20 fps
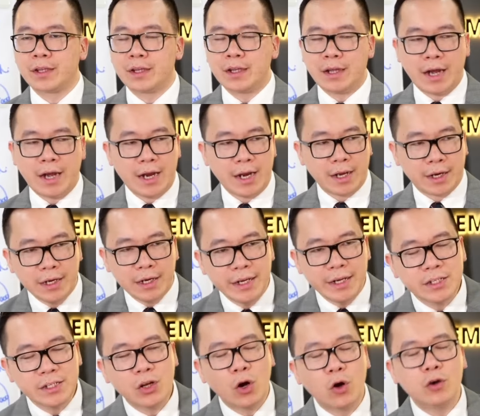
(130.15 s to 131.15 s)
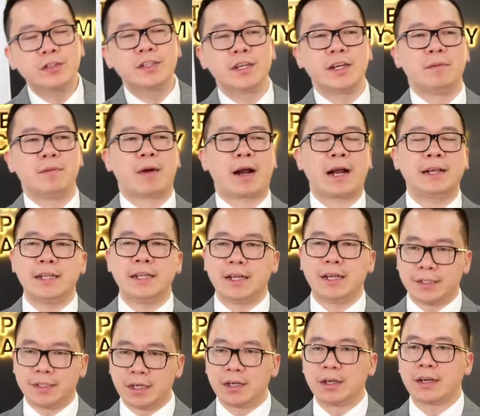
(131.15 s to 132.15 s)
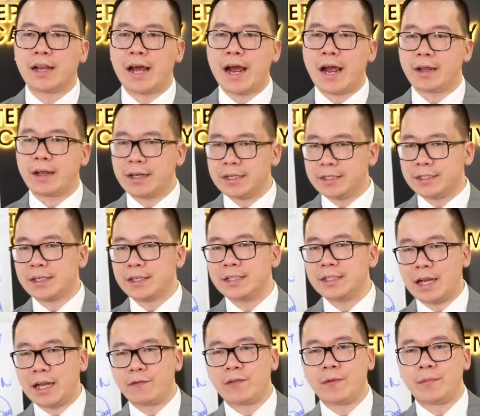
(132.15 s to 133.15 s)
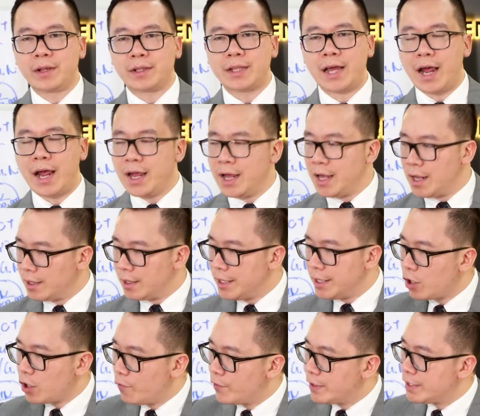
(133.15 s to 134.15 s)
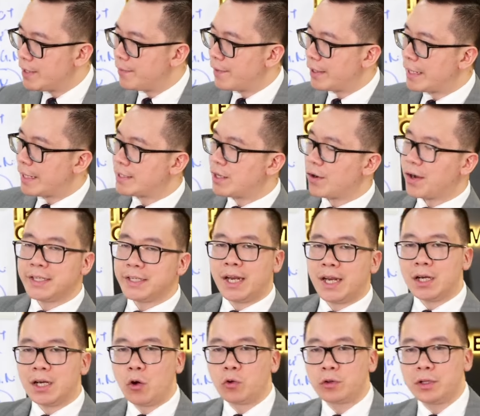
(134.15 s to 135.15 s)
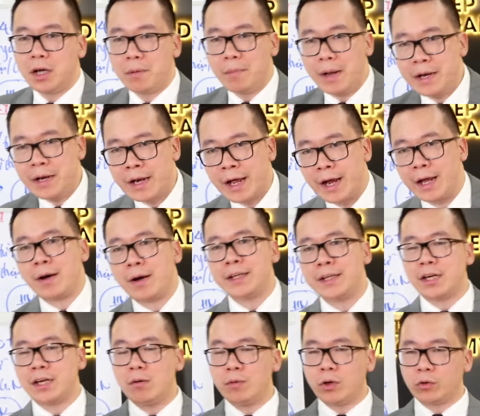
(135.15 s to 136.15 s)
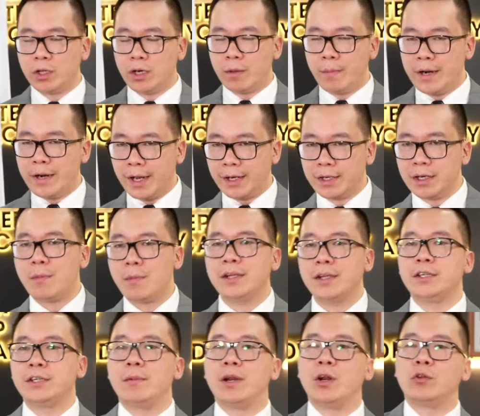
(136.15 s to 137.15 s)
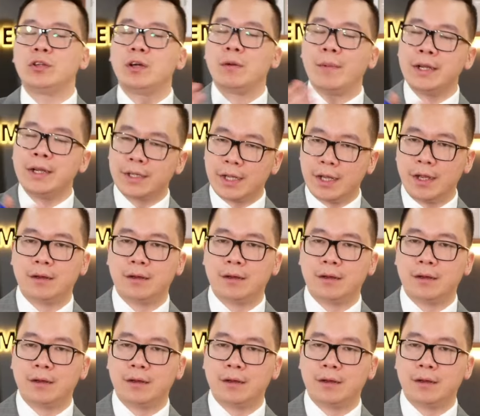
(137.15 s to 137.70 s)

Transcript: Hay là cái lý do gì mà các chị lại dừng lại cái, cái sản phẩm hiện tại? Lý do vì gì mà tại sao các chị đang đầu tư ở bên này mà các chị không đầu tư ở bên này nữa mà các chị đầu tư ở bên kia?